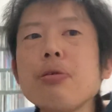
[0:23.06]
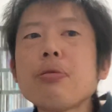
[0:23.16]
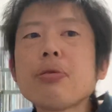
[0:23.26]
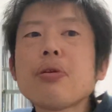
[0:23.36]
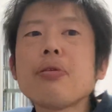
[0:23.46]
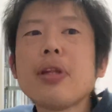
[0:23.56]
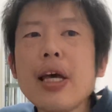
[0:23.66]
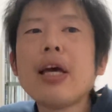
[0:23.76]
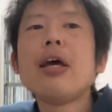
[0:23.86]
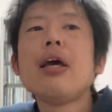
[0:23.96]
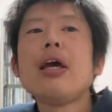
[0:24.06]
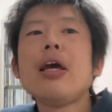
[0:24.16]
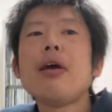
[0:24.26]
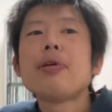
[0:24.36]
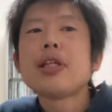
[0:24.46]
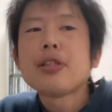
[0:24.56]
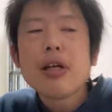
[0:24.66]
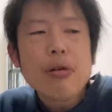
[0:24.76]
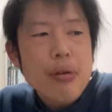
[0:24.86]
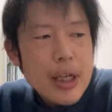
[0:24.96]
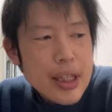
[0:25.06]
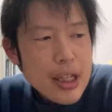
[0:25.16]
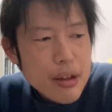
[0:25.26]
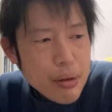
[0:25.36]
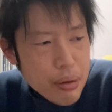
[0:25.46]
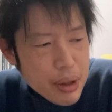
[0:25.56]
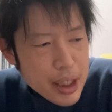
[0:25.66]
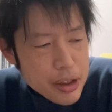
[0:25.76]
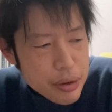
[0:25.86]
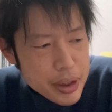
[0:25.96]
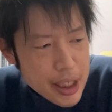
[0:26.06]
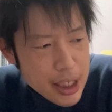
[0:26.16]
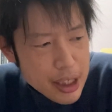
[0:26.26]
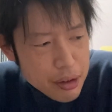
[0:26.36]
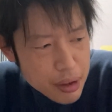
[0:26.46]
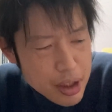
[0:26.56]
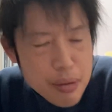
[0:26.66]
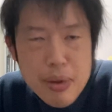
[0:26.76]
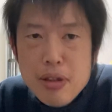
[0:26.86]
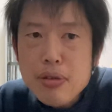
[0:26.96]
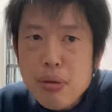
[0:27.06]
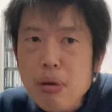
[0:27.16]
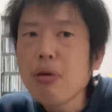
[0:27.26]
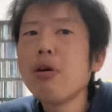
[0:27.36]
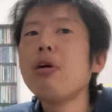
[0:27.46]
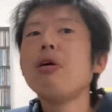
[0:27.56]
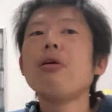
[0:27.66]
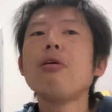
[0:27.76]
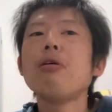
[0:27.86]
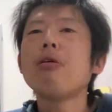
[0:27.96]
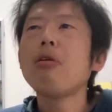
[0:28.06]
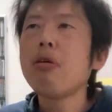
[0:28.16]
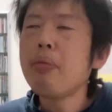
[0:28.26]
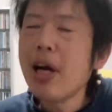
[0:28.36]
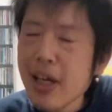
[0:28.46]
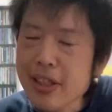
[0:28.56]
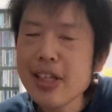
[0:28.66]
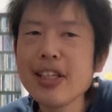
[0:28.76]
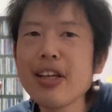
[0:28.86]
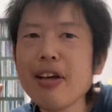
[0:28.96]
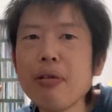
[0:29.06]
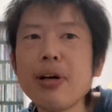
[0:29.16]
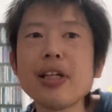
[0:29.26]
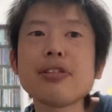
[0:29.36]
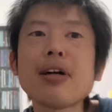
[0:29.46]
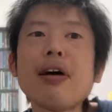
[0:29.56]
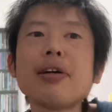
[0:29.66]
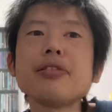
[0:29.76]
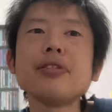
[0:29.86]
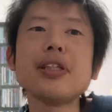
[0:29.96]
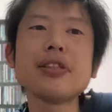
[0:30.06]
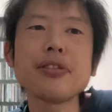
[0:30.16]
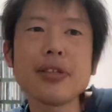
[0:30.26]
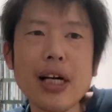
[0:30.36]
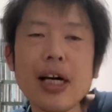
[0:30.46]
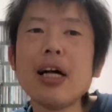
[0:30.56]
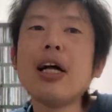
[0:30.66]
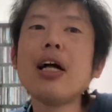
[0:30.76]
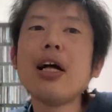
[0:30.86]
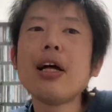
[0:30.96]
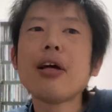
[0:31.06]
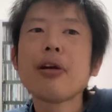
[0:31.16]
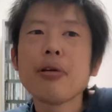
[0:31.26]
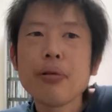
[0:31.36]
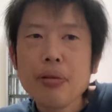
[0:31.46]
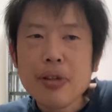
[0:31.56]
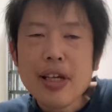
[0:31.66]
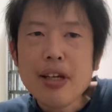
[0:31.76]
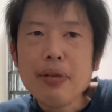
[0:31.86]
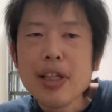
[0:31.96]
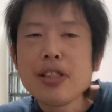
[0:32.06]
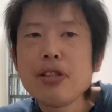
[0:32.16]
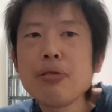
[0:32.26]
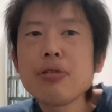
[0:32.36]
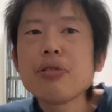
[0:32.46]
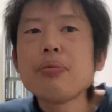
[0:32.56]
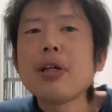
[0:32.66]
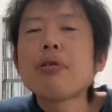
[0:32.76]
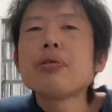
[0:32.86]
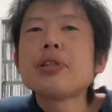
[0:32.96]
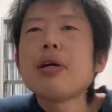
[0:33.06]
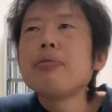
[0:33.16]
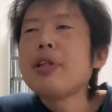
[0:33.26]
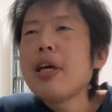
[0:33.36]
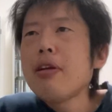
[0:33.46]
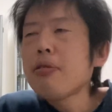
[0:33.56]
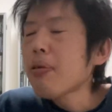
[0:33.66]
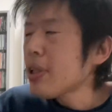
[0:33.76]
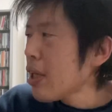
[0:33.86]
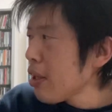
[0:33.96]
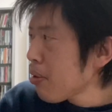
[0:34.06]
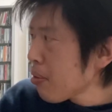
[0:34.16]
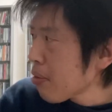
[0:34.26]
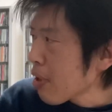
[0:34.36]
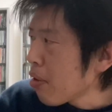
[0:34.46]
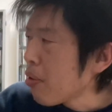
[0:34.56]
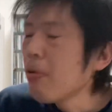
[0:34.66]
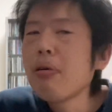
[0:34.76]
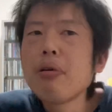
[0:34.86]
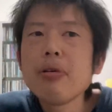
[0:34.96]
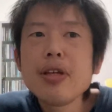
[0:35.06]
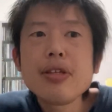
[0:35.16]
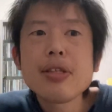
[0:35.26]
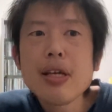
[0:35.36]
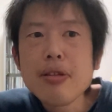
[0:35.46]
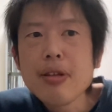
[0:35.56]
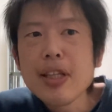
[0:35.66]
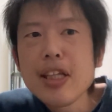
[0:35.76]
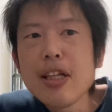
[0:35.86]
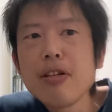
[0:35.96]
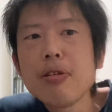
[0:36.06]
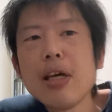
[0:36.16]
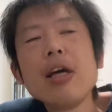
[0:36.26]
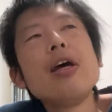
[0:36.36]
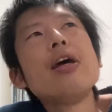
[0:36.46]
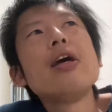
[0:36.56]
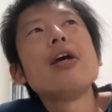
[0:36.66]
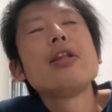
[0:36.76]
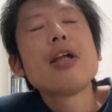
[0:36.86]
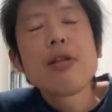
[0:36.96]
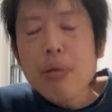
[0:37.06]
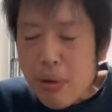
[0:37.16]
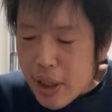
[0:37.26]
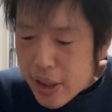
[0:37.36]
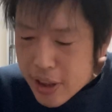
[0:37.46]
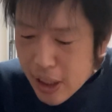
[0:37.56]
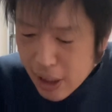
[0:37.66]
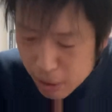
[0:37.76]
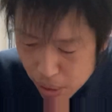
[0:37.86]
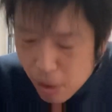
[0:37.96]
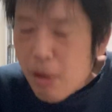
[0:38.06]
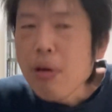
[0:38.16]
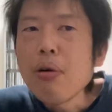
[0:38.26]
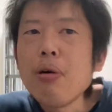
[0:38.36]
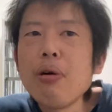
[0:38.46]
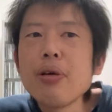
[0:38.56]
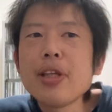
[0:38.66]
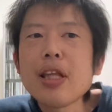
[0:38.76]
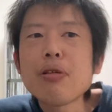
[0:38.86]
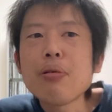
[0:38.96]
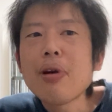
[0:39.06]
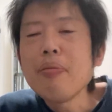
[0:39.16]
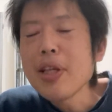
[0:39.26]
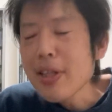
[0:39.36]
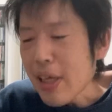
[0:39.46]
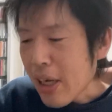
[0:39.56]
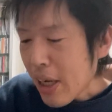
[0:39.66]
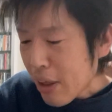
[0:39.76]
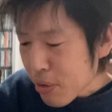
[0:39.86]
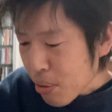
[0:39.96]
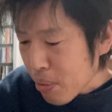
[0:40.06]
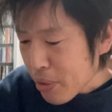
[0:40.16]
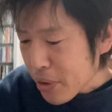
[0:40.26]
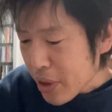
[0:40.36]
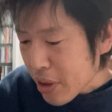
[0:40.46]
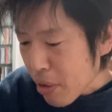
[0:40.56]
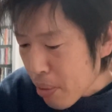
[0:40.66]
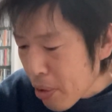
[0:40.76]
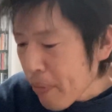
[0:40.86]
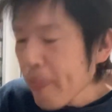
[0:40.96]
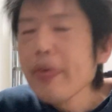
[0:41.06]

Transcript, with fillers: うことで、え私が今回何のお話をしたいかと言いますと、まあ、全然お話は変わるんですが、この最近私 YouTube でこうサムネイルとかタイトルとかを一切つけてないので、えー、何のお話かなといったところは皆さんあると思うんですけども、